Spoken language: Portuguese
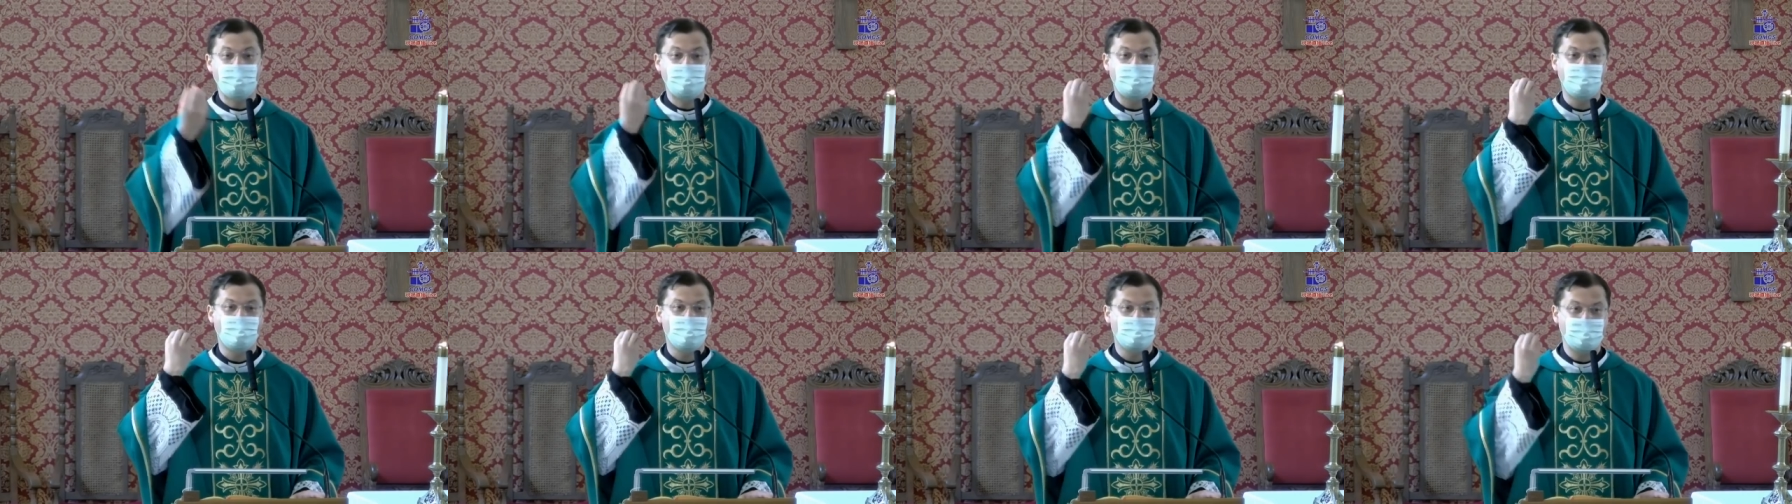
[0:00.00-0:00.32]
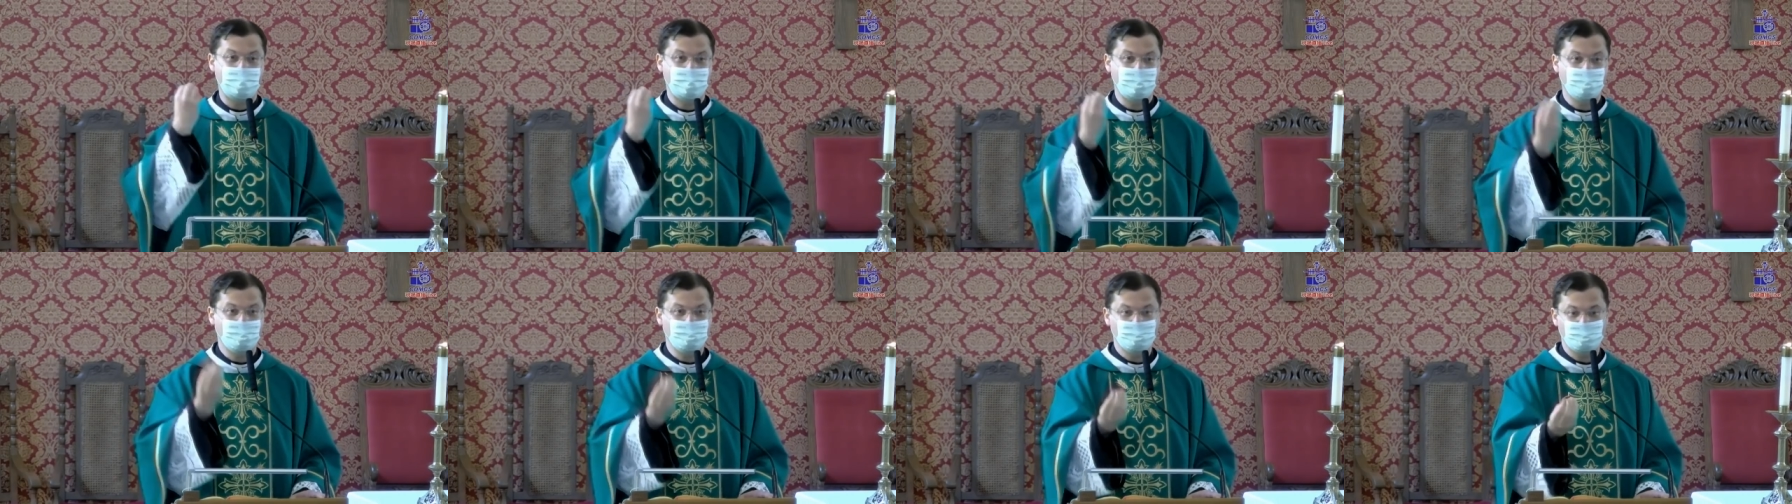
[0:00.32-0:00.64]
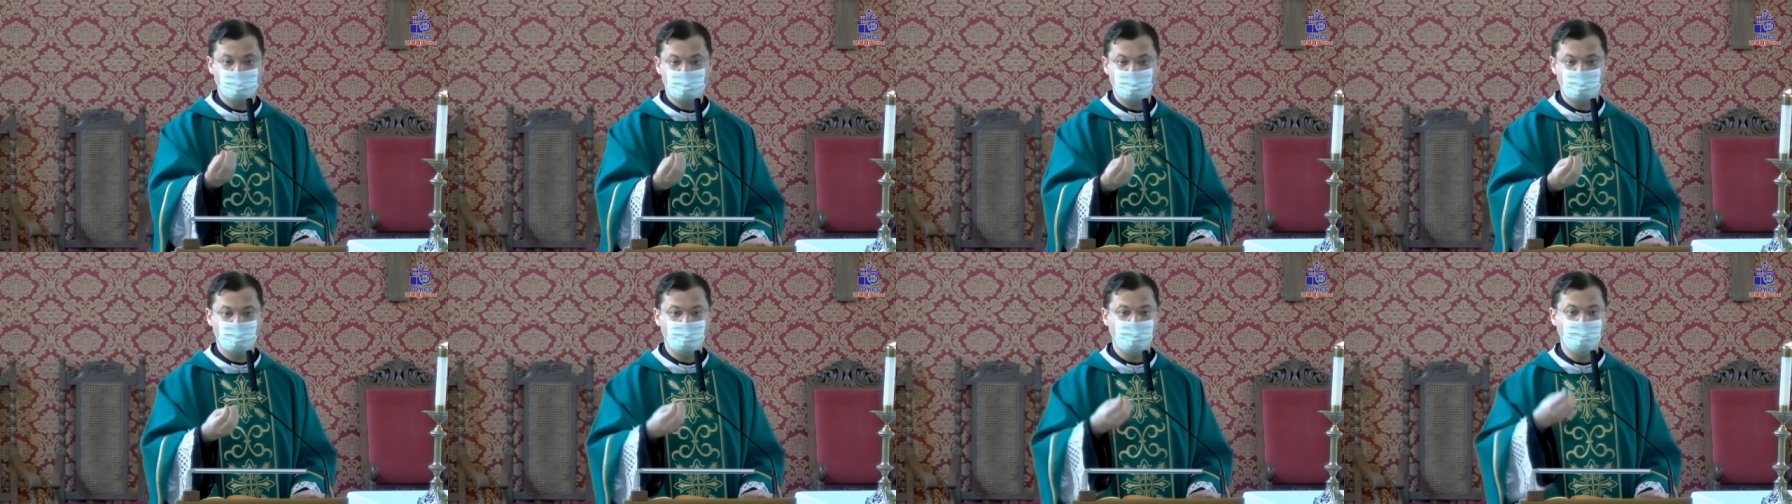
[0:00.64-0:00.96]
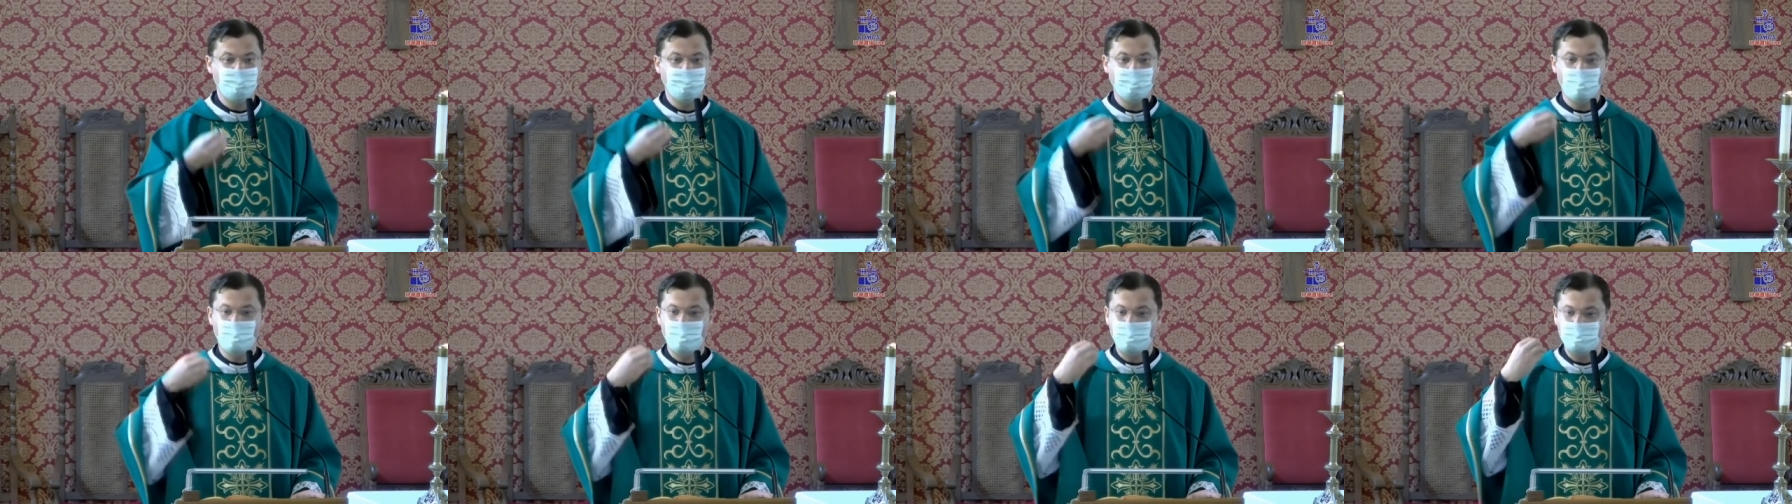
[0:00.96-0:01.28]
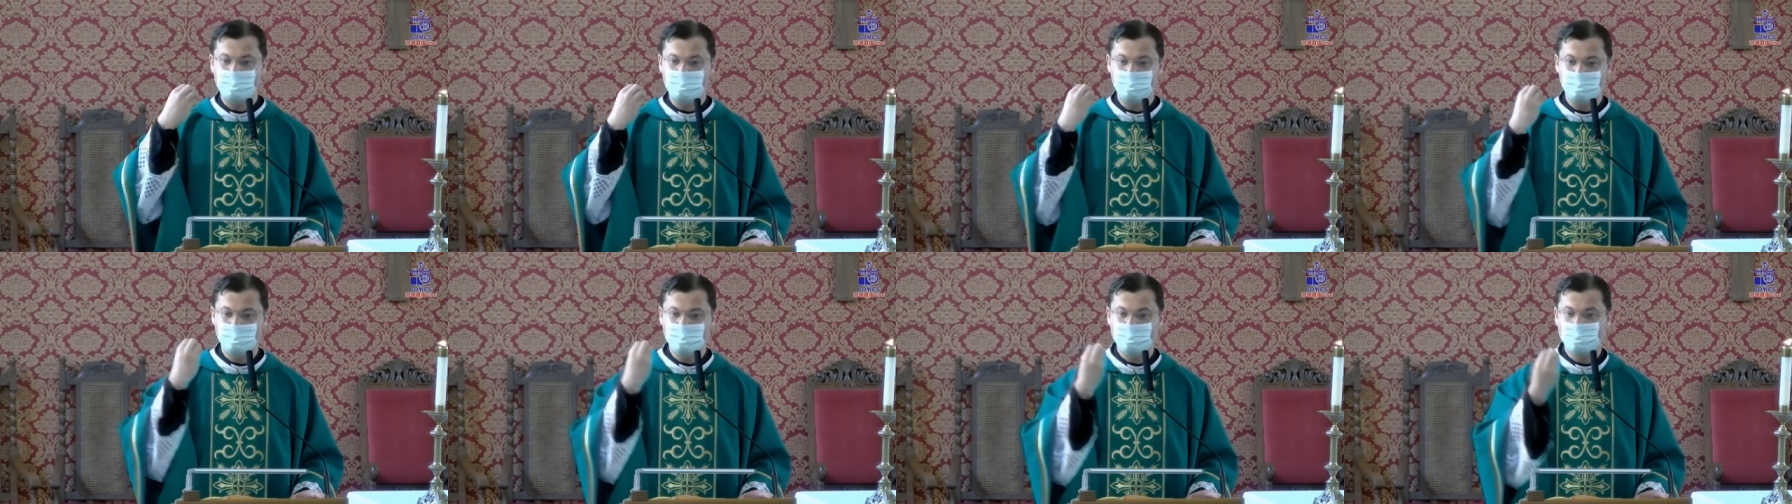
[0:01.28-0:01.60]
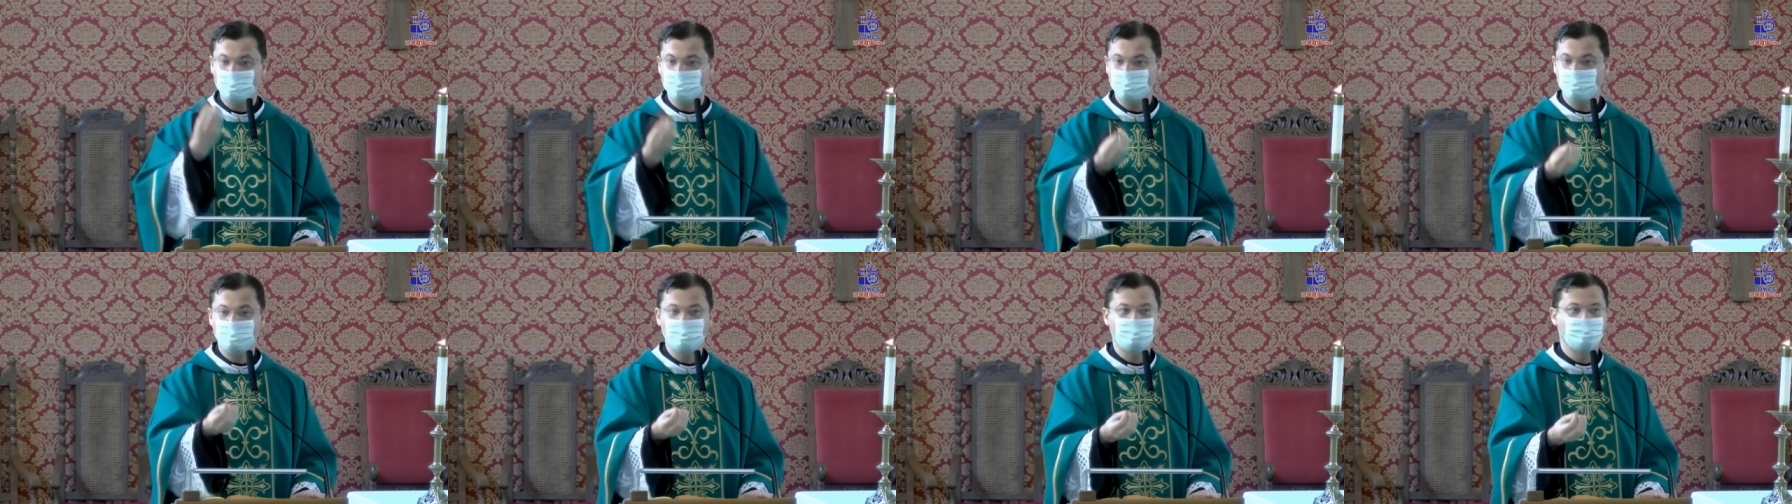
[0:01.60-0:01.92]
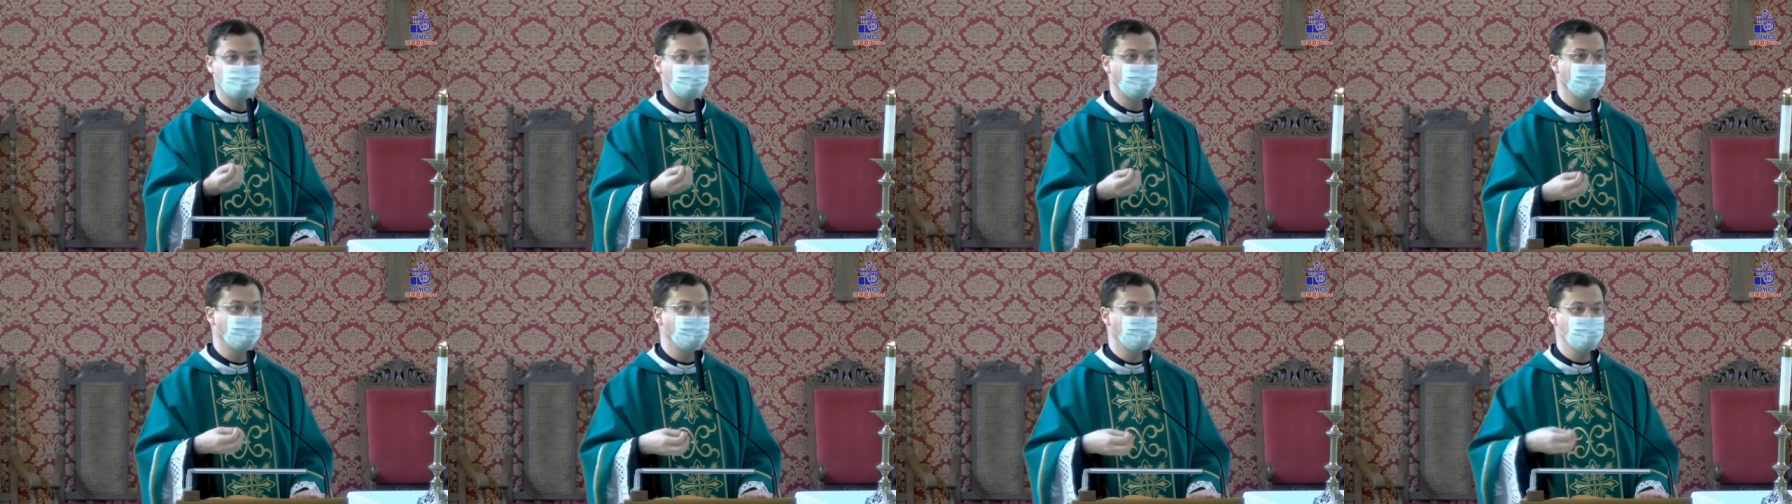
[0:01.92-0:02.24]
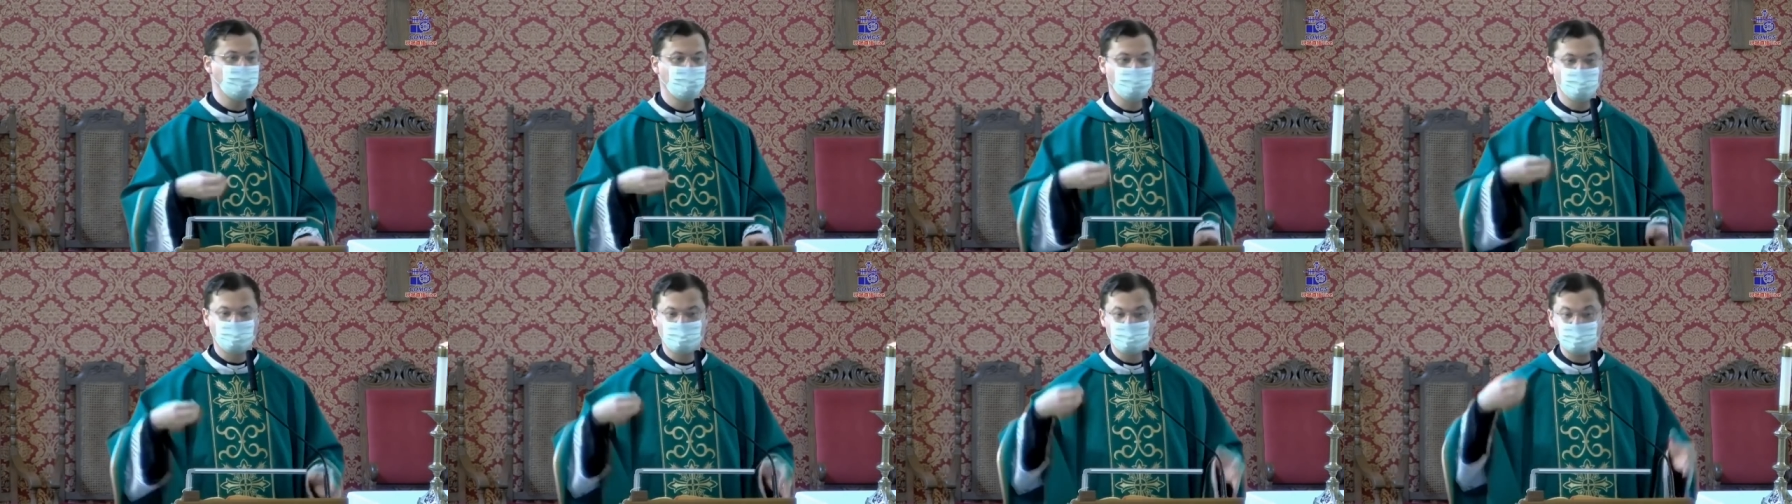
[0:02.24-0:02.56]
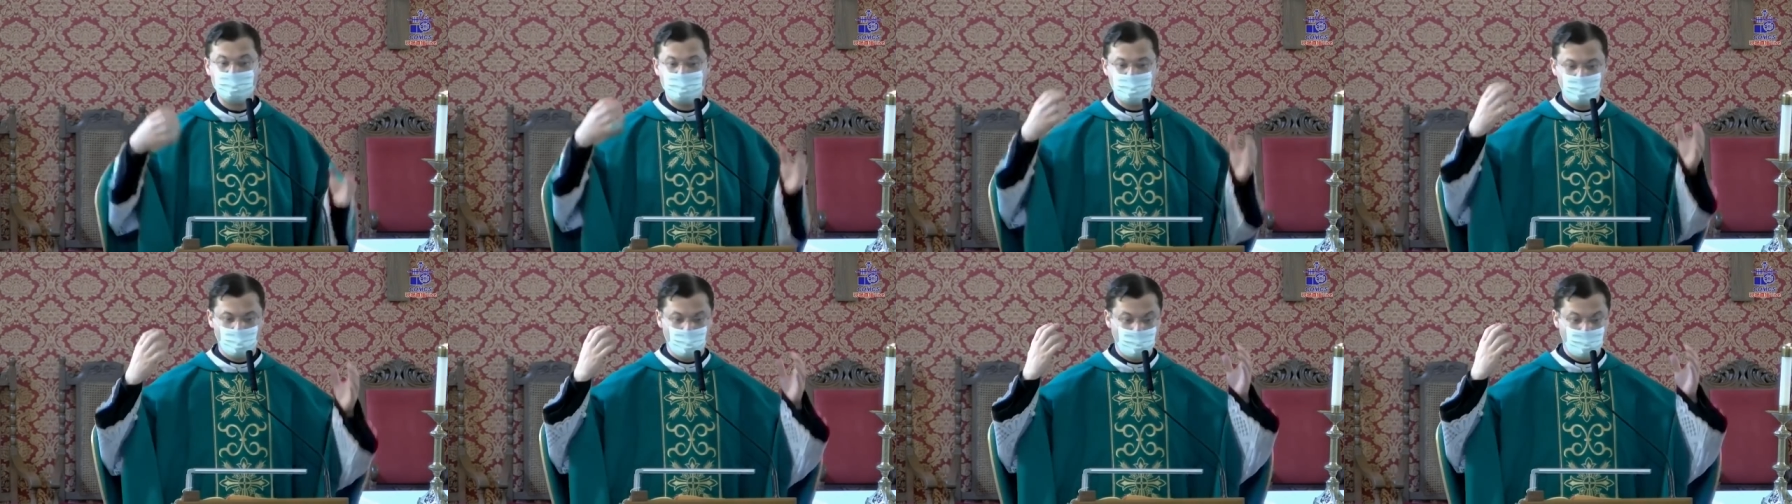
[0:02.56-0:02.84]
a Eucaristia, o alimento dos anjos,